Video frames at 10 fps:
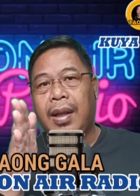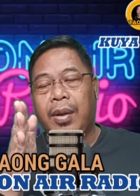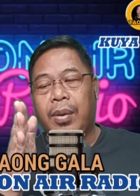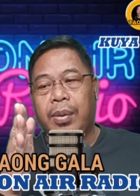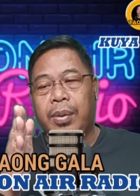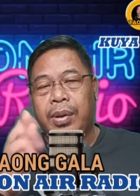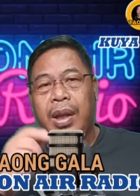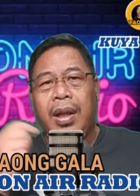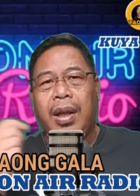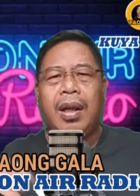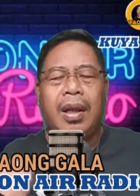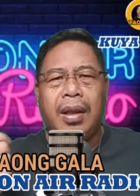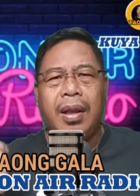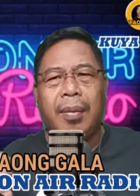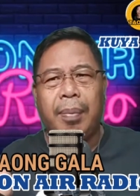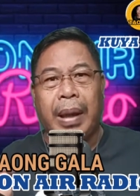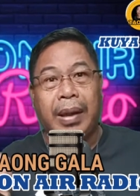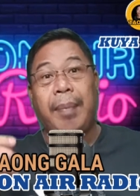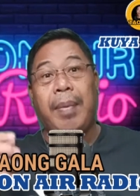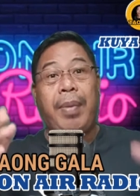oh, hindi, uh, pag
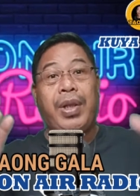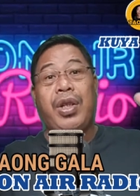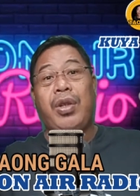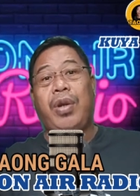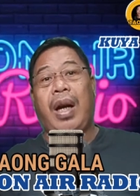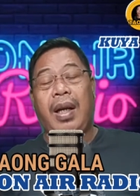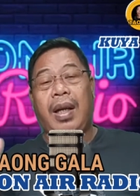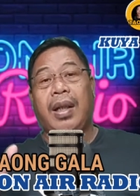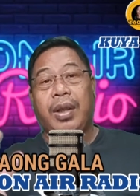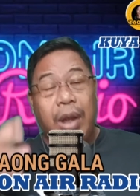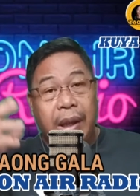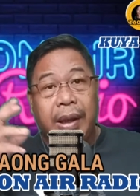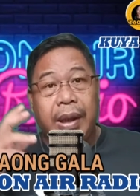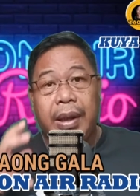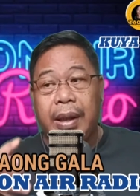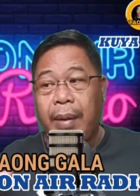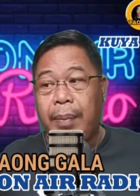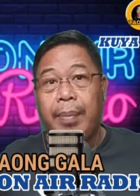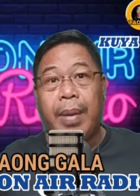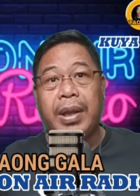namimiss niya yung alak, yan ang nagdidikta,
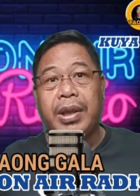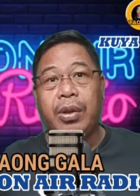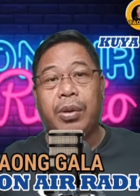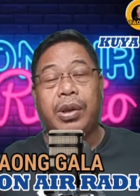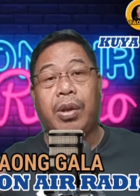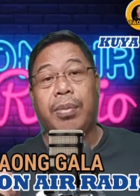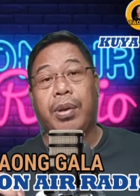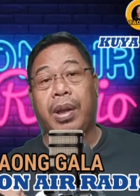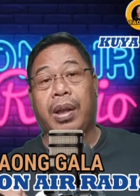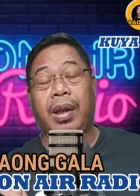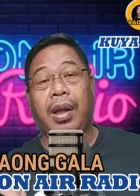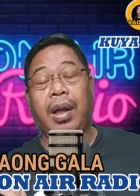babalik siya dun sa community.